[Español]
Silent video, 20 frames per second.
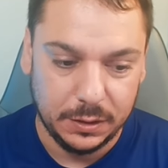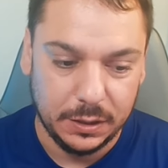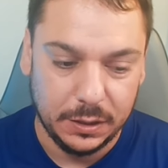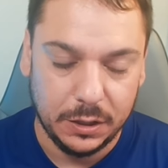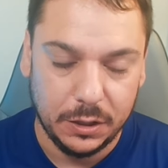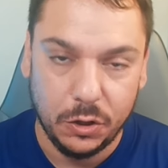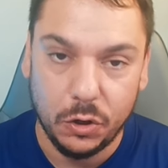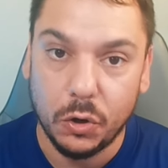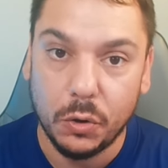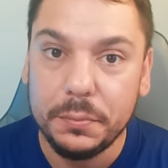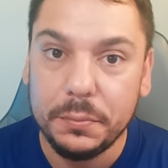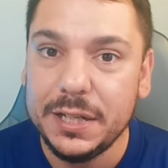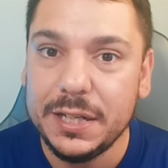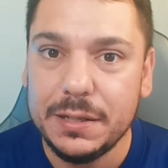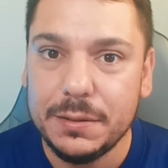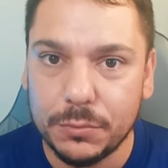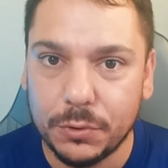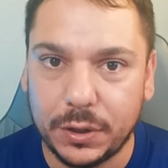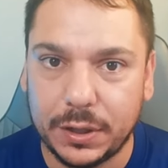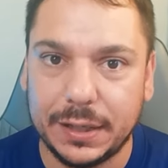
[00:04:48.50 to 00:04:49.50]
lo
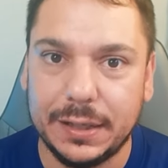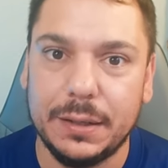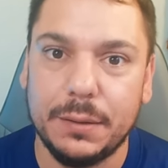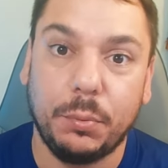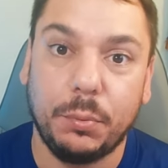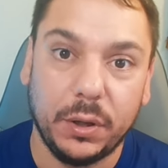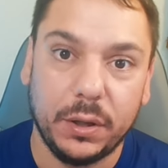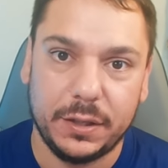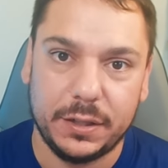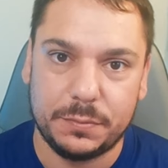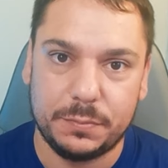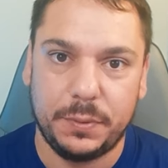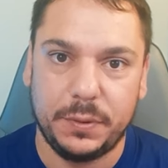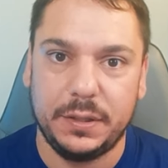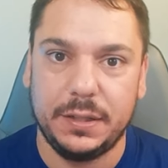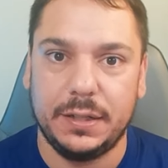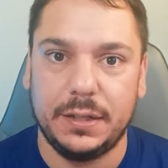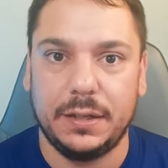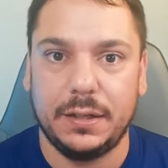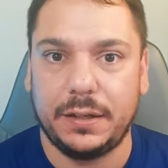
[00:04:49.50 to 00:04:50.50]
mínimo que le puedes
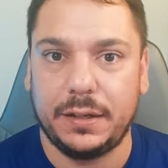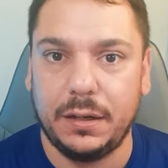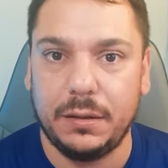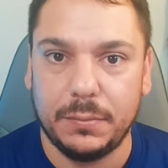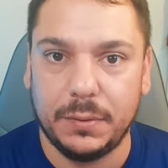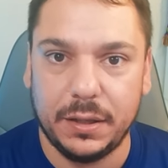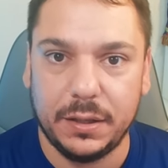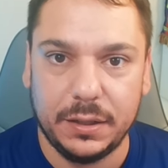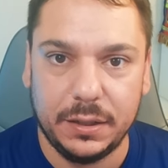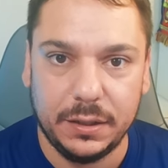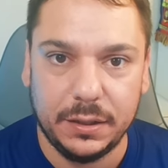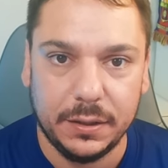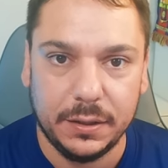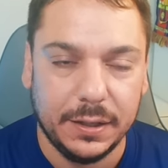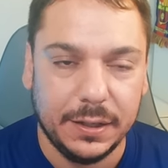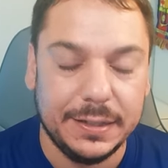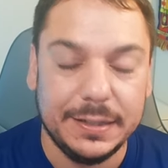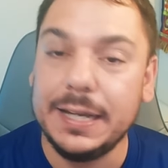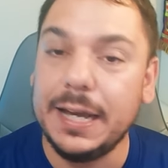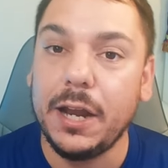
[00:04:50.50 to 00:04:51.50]
pedir al Real Madrid
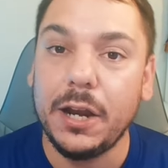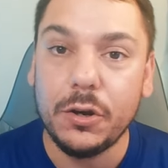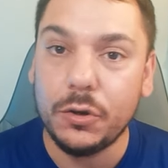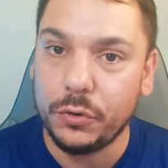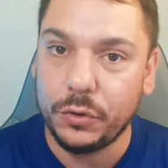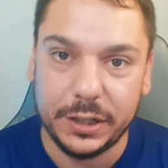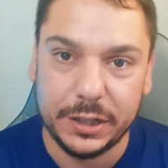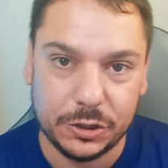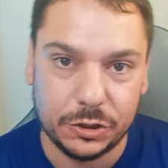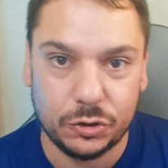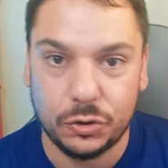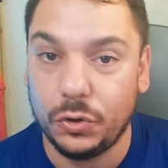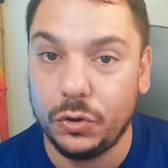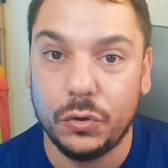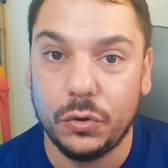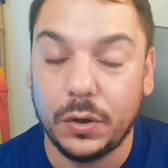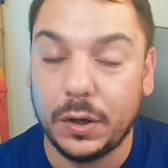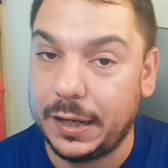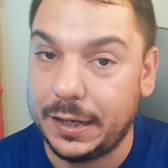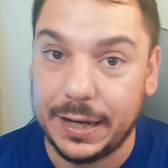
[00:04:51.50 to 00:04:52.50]
ya no es
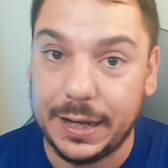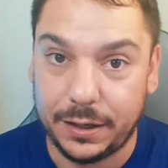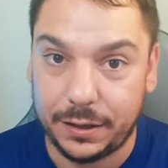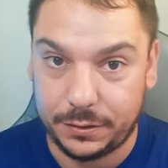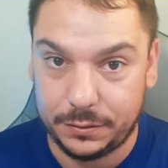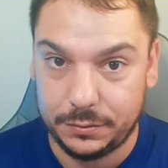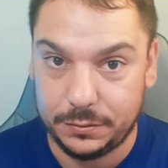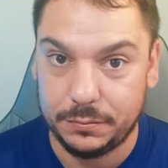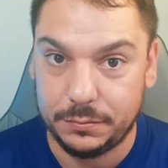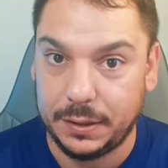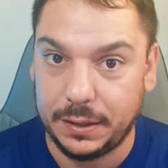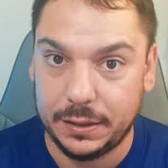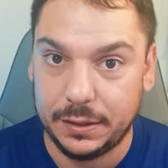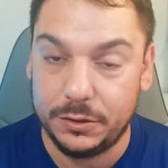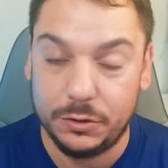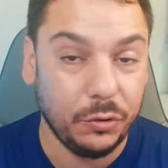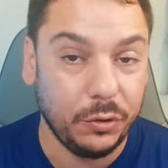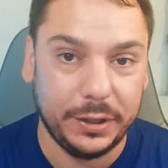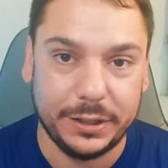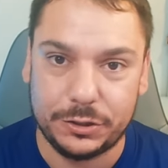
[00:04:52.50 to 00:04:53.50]
solo ganar, ¿vale?
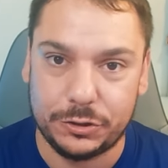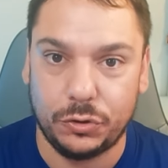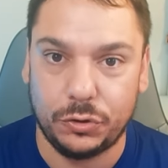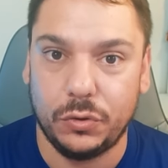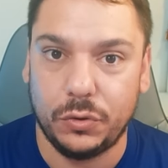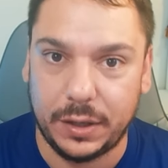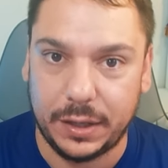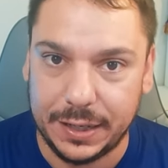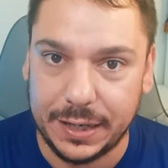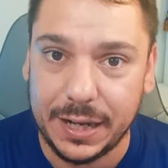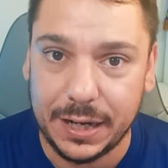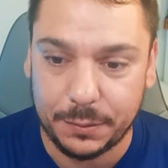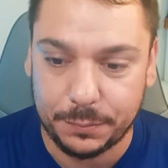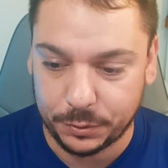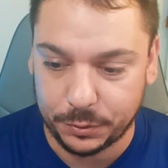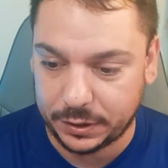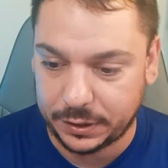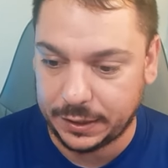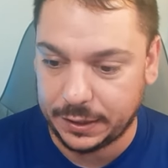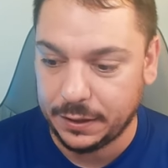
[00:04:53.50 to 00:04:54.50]
No es solo ganar,
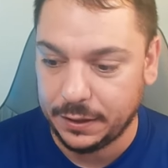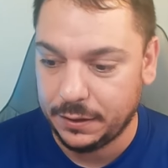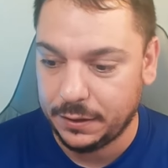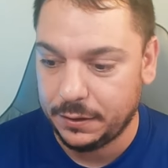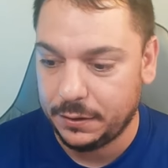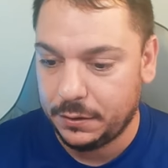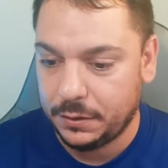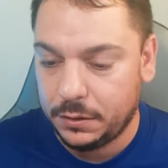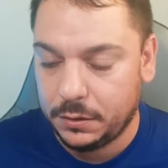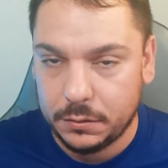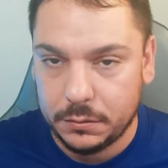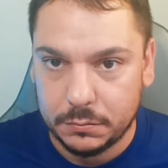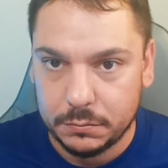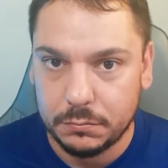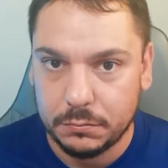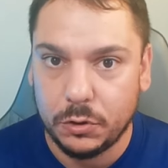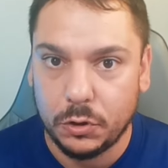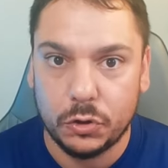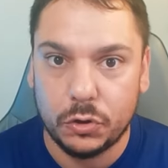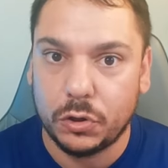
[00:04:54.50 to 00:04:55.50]
porque
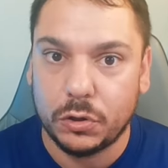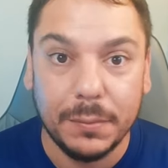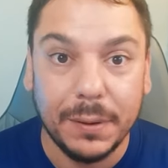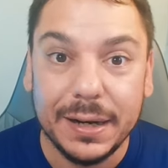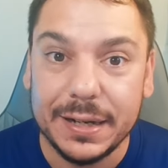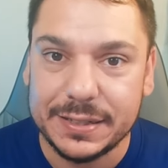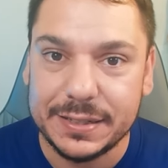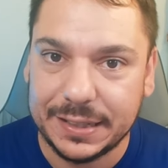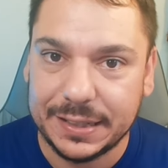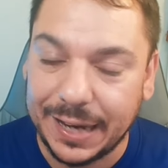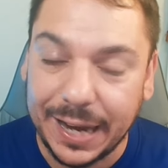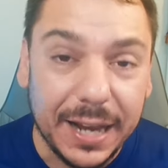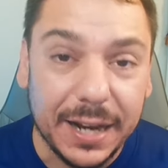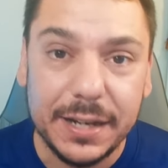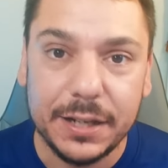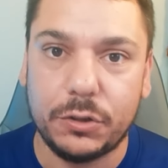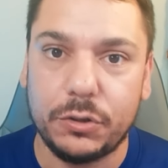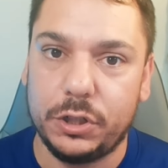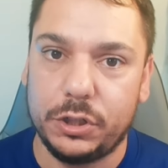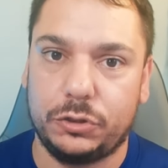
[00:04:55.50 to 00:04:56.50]
lo normal es que
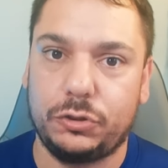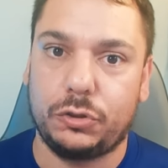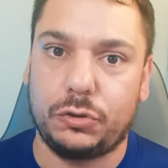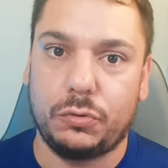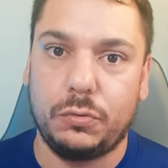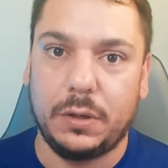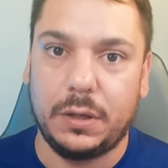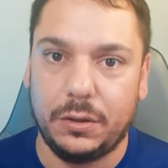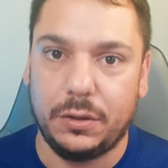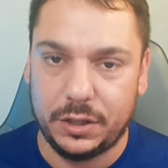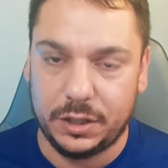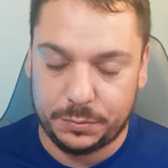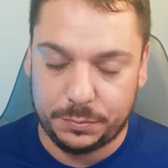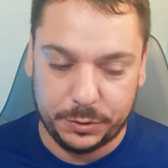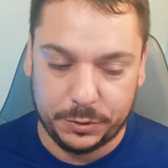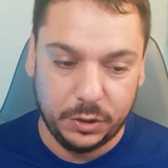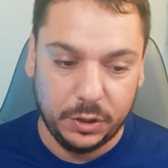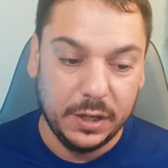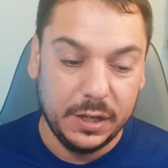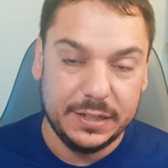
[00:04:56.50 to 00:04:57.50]
gane con estos jugadores,
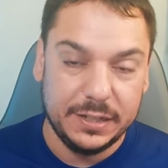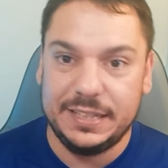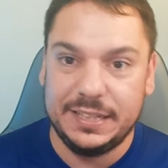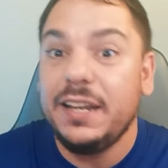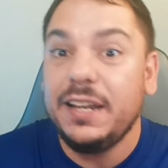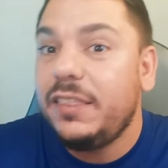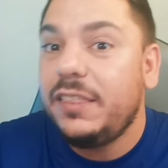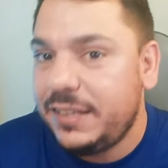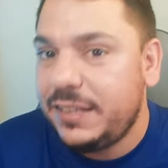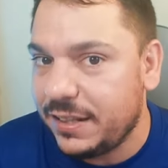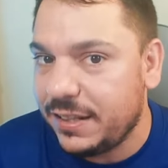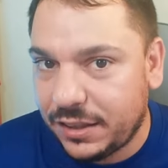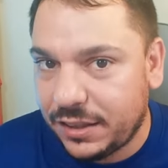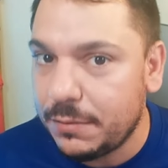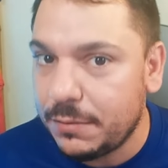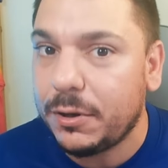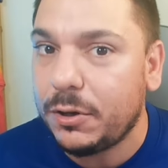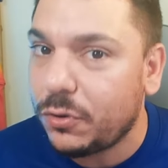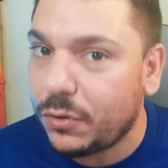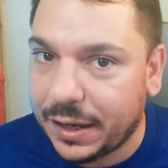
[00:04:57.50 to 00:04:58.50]
pero si,
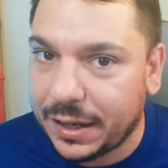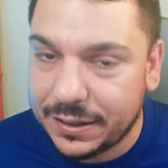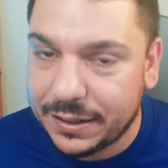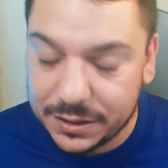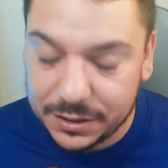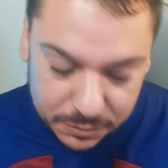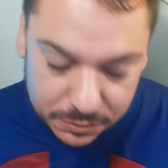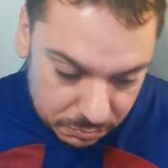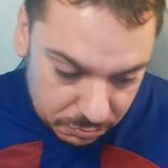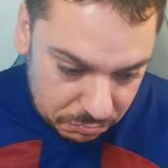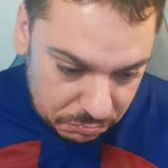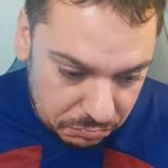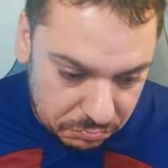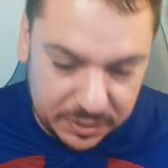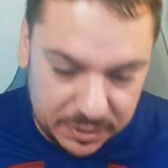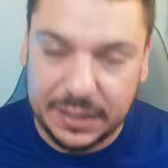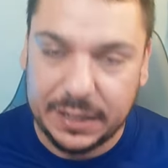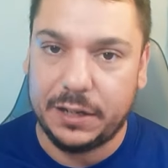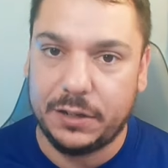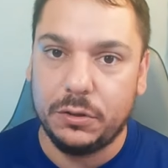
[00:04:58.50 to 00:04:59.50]
encima no ganas,
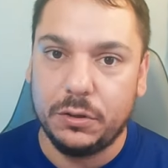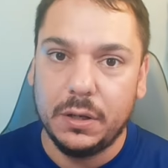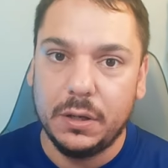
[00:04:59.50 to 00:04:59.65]
tela, ¿no?